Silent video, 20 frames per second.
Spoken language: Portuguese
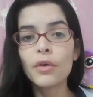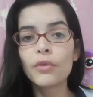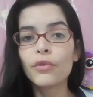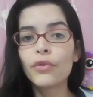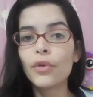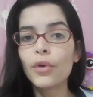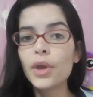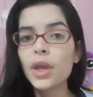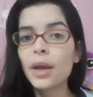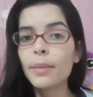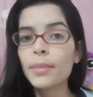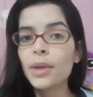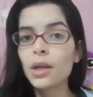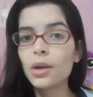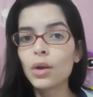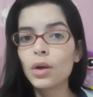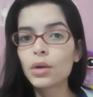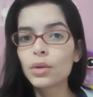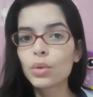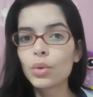foi a
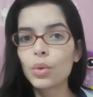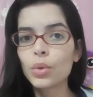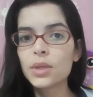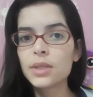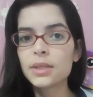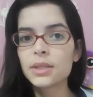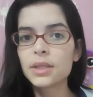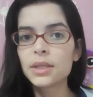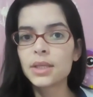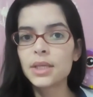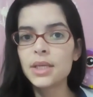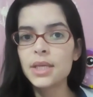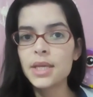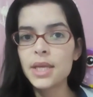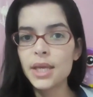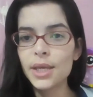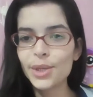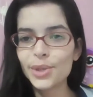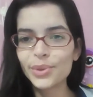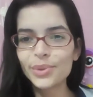melhor coisa
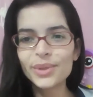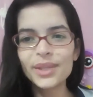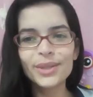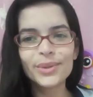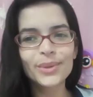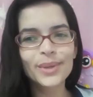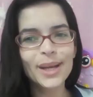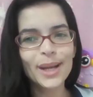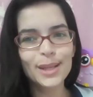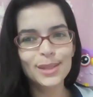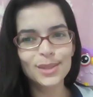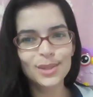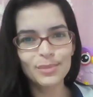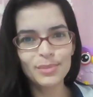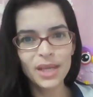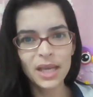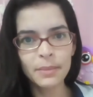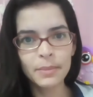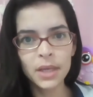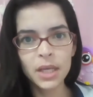que eu e, no caso, a
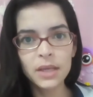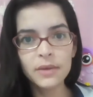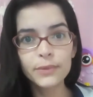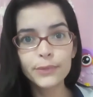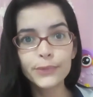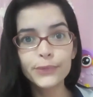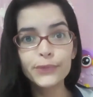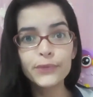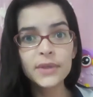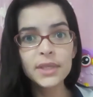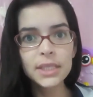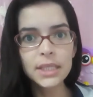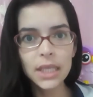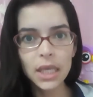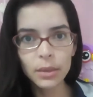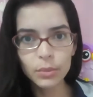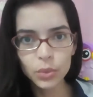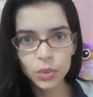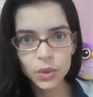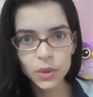minha mãe
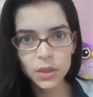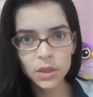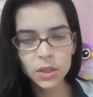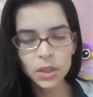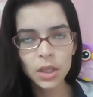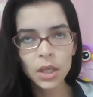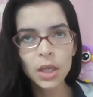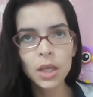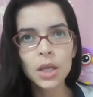fizemos